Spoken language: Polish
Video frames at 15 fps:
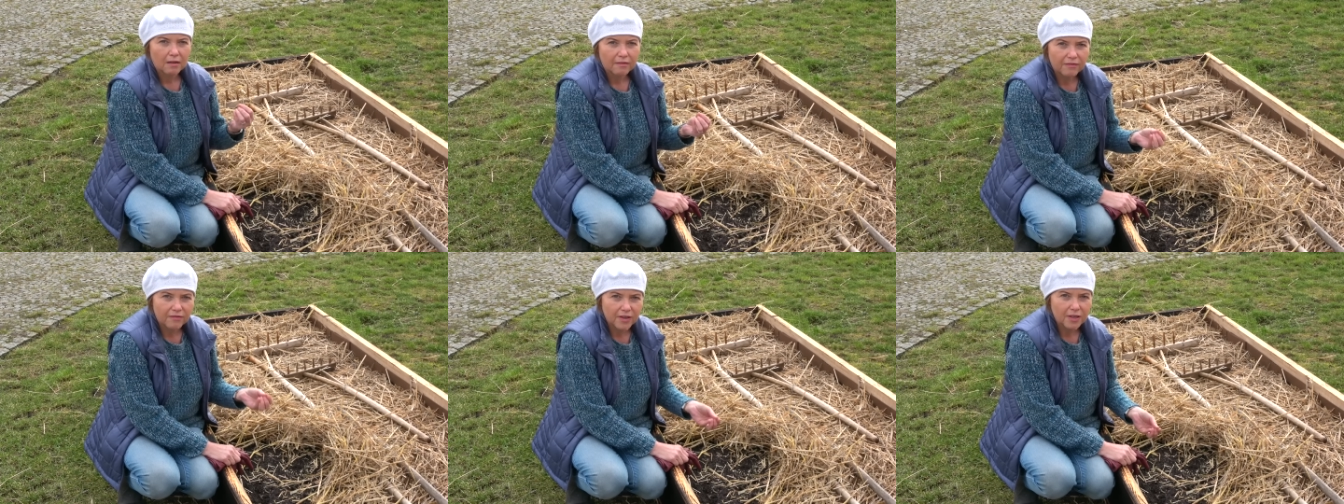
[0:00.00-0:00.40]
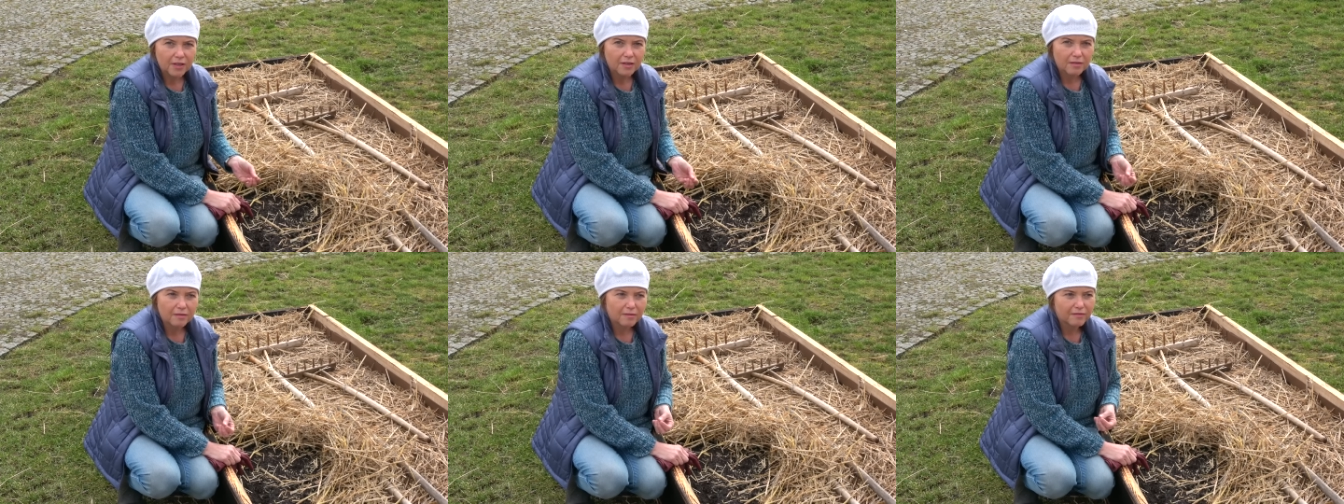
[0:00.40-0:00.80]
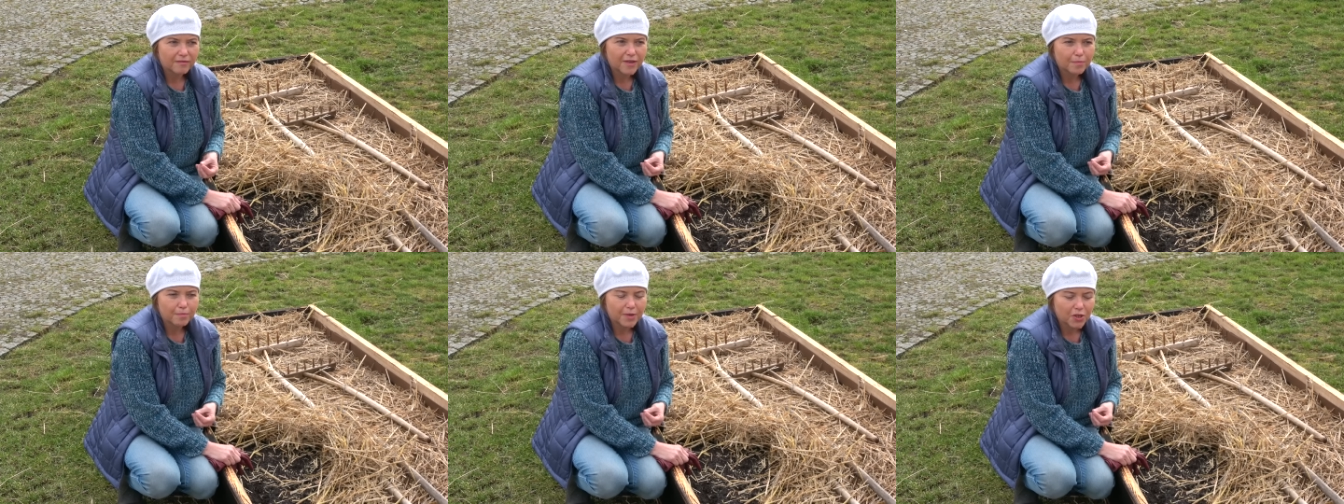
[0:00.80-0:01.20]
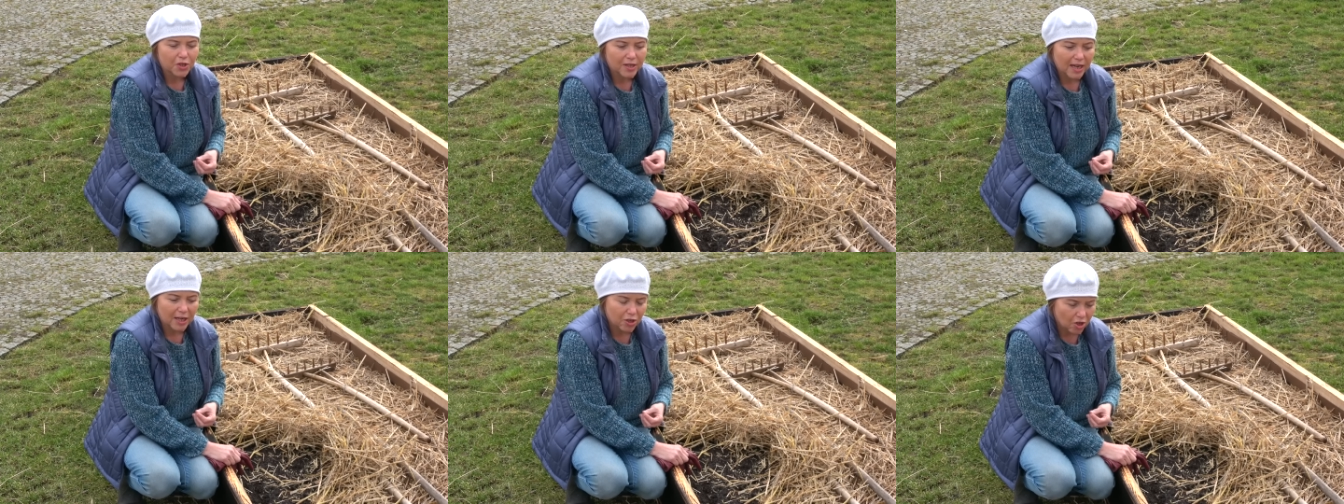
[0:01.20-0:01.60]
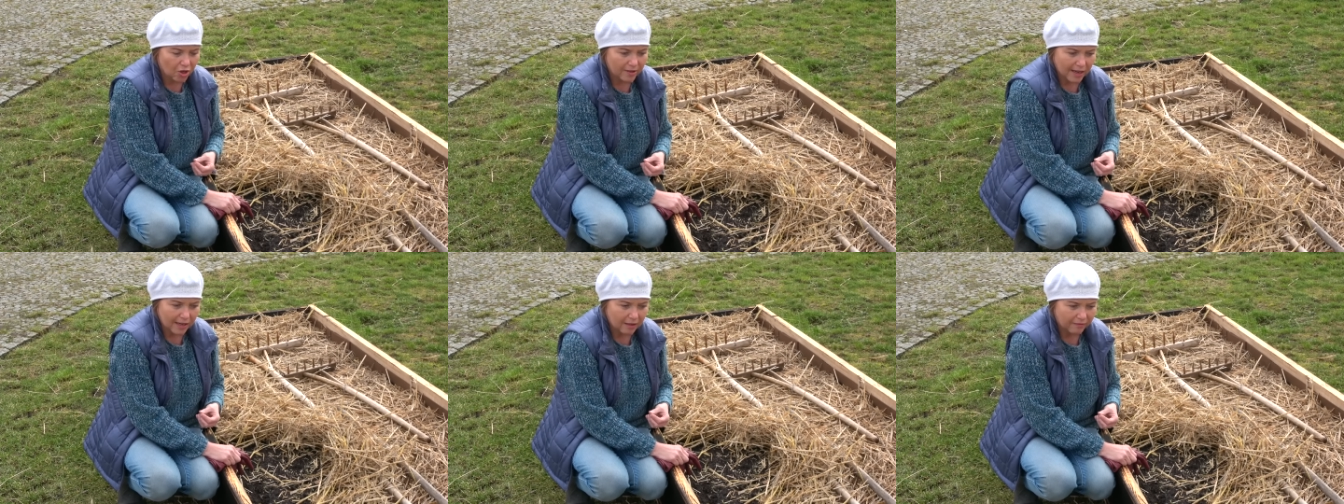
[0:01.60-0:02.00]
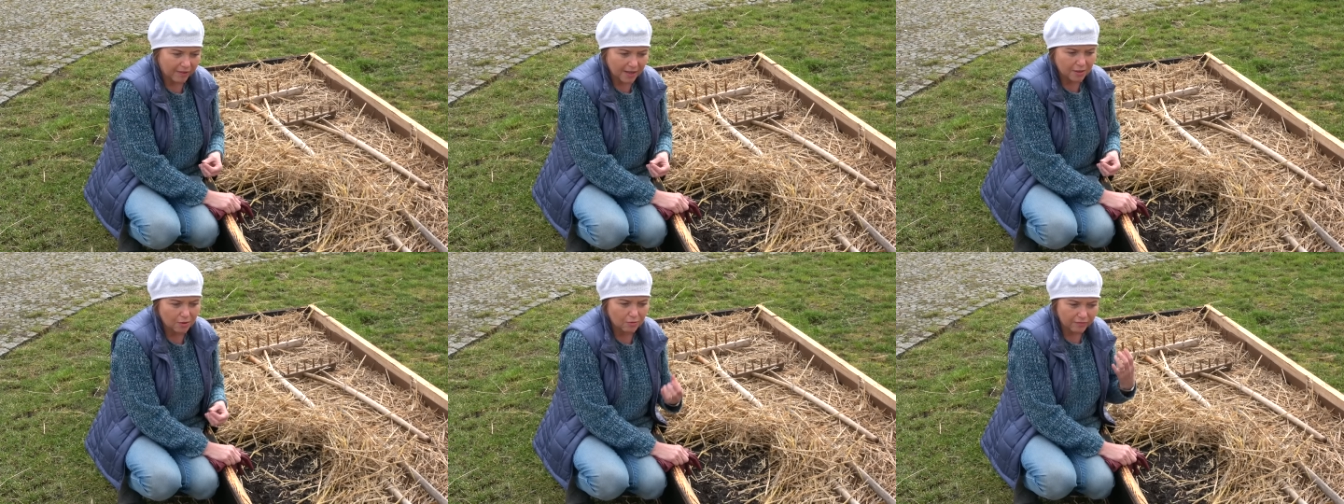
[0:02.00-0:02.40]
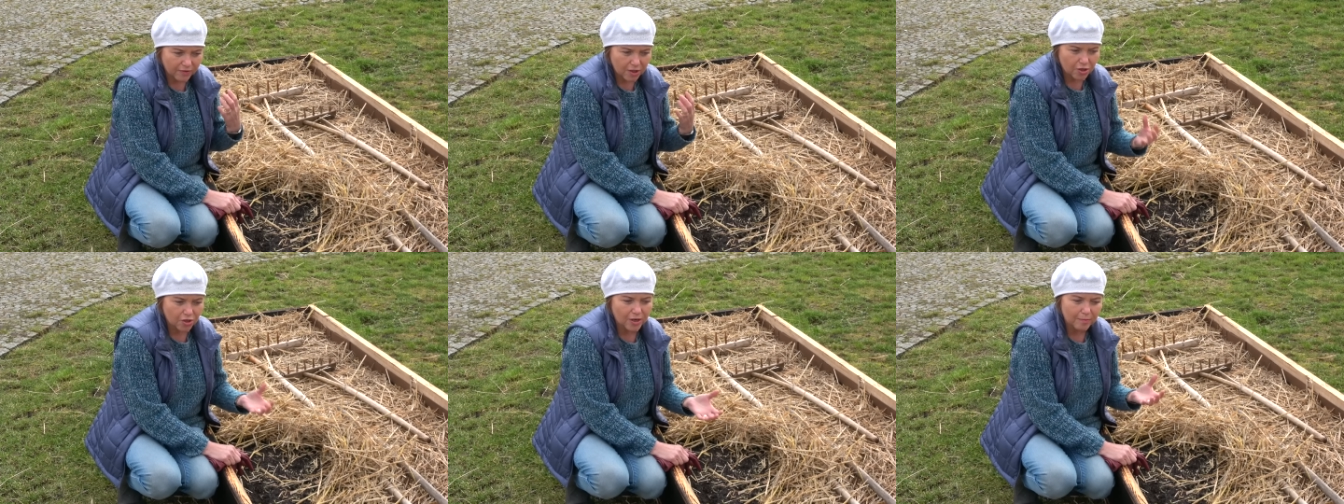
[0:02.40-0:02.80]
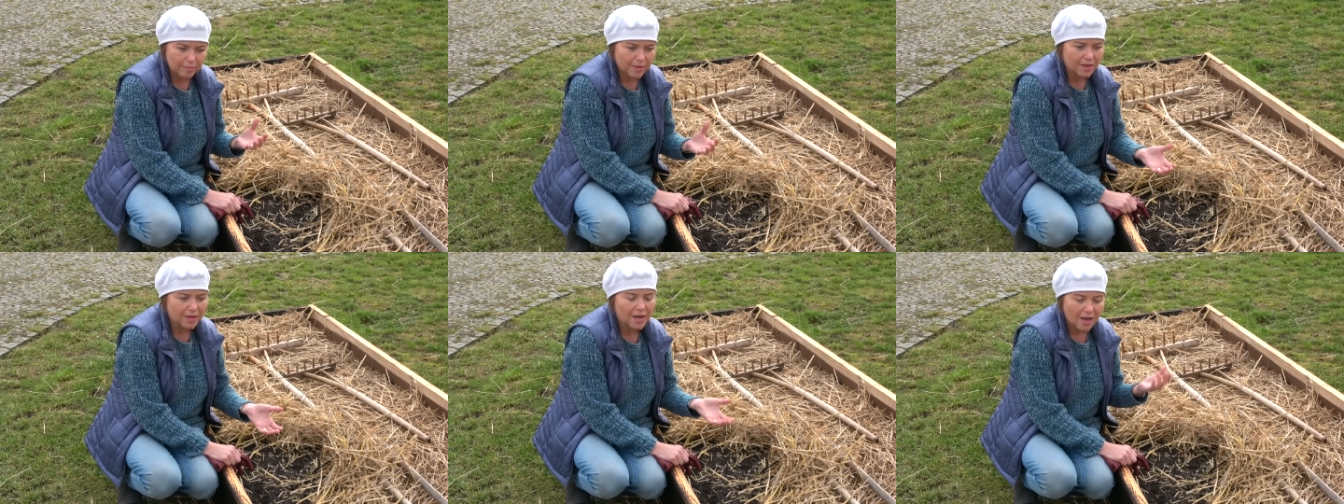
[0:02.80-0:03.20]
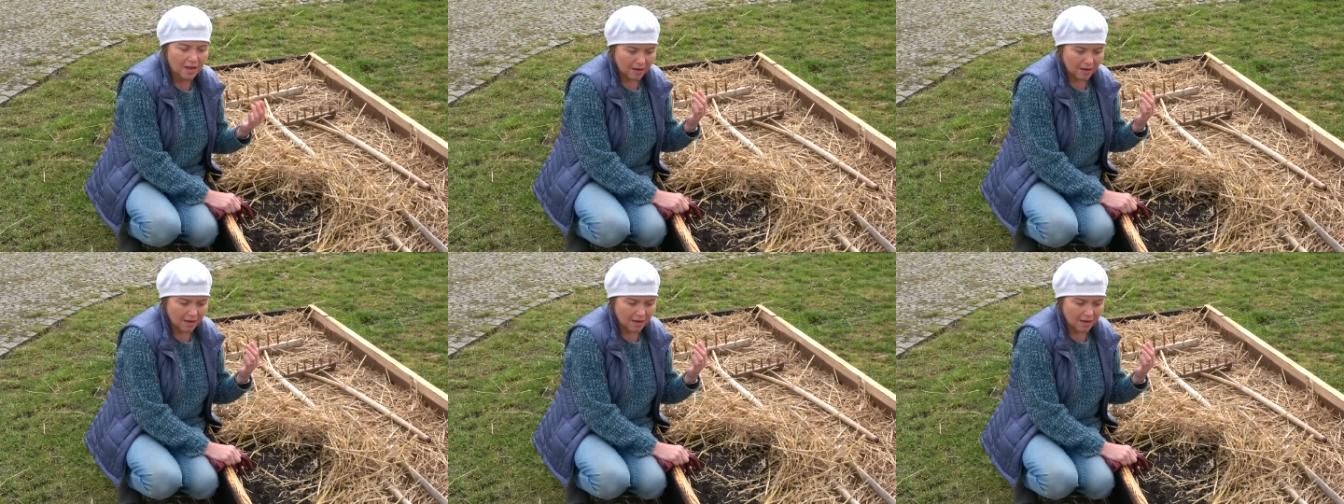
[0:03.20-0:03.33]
wy, wybić nasiona chwastów i żeby